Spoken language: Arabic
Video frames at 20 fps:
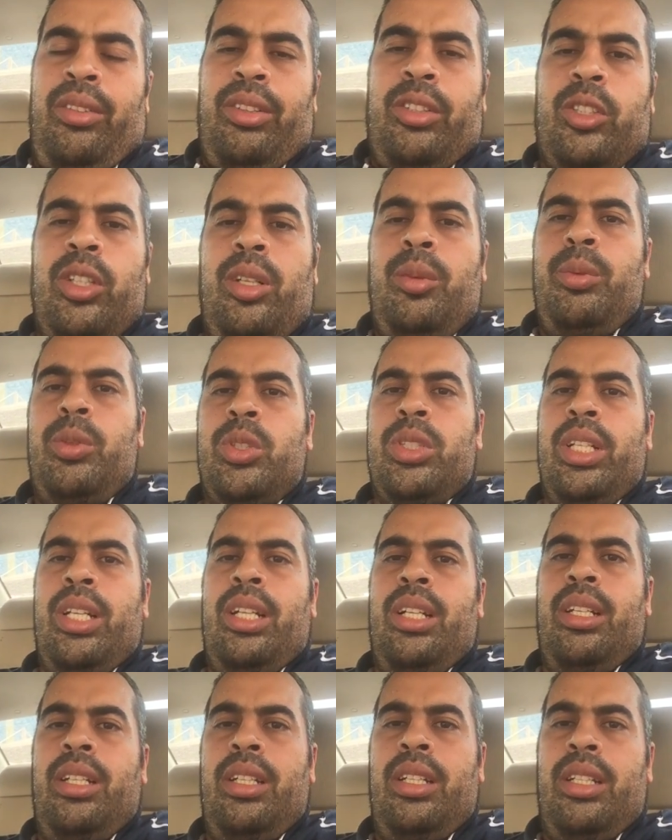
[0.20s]
بيسأل
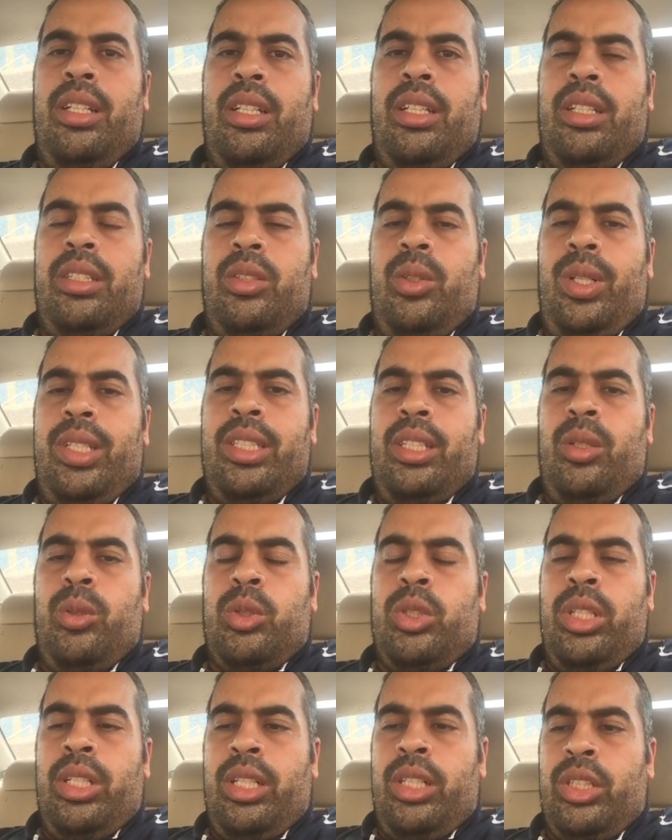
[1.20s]
بيسأل آه، دلوقتي لو
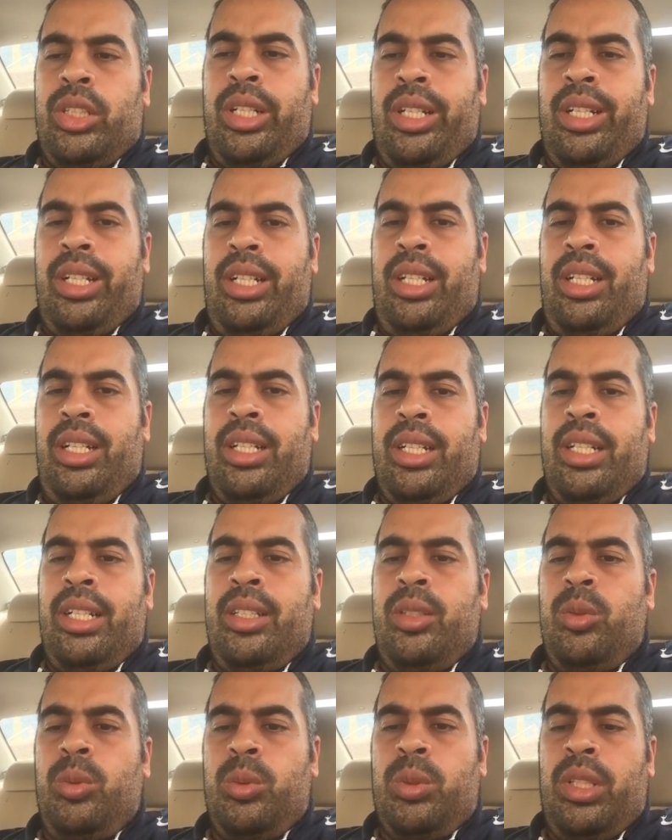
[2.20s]
شركة شغالة
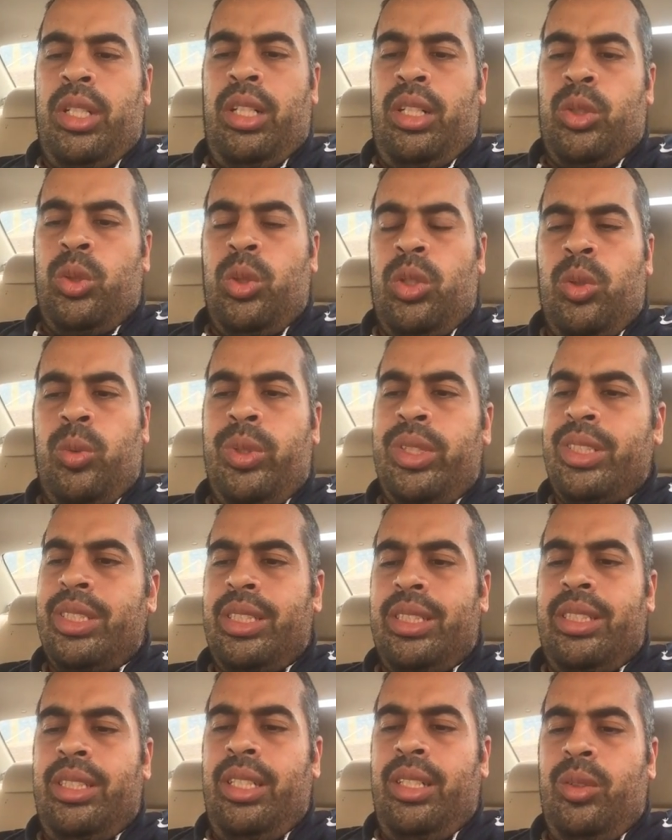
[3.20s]
كاد وبتطلع شغل كويس
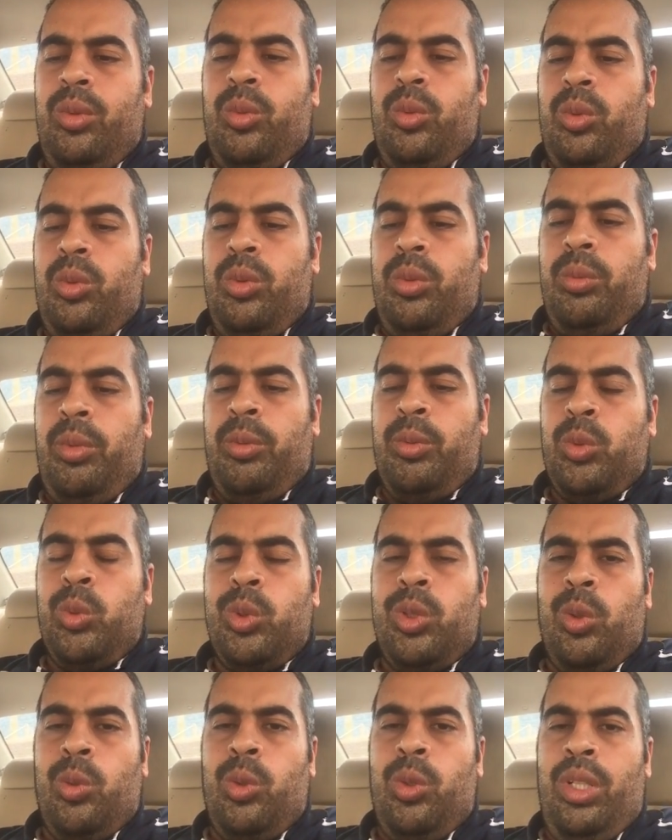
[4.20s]
جدا
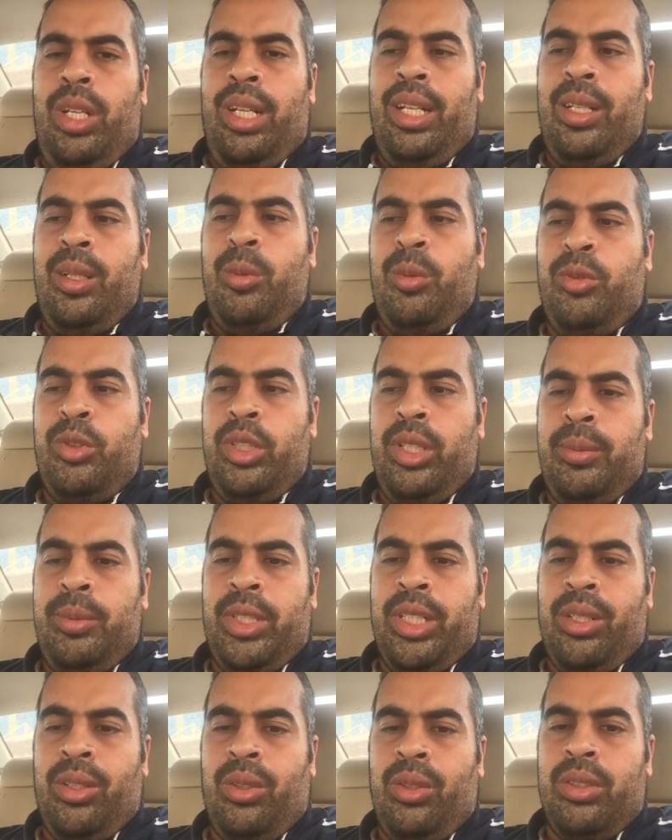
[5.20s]
ومبسوطة وكل حاجة ومفيش أي
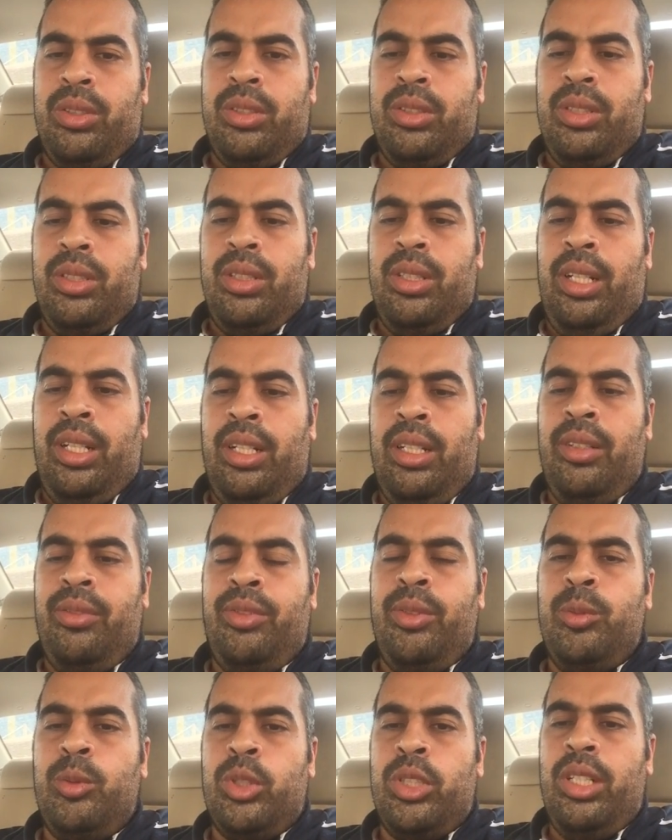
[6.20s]
مشاكل خالص هل
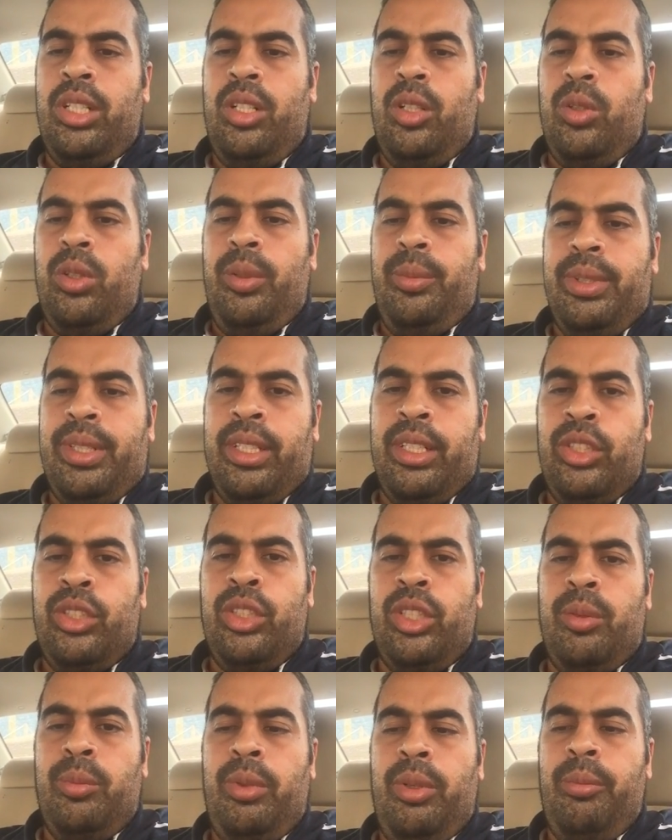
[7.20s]
في مشكلة لو هي
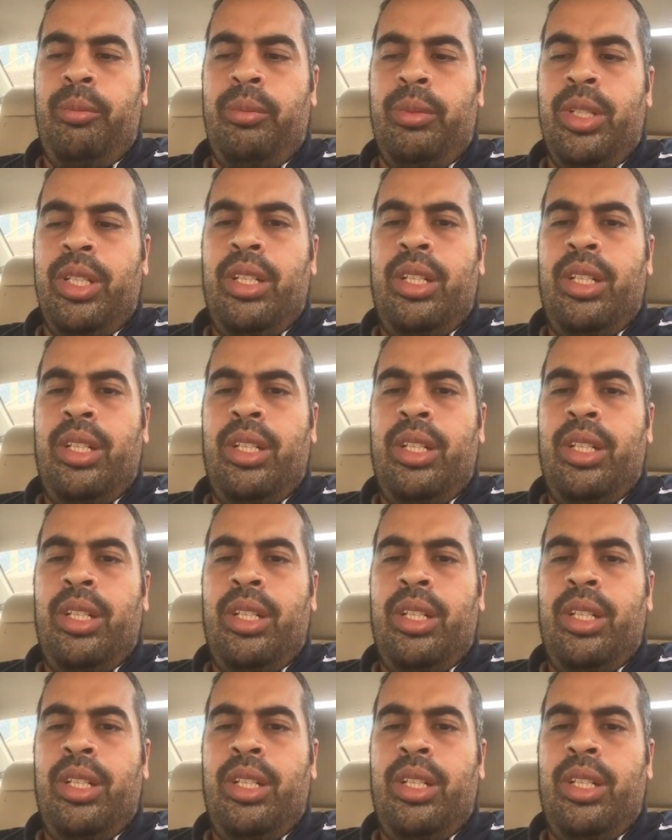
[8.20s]
منتجتش البيم؟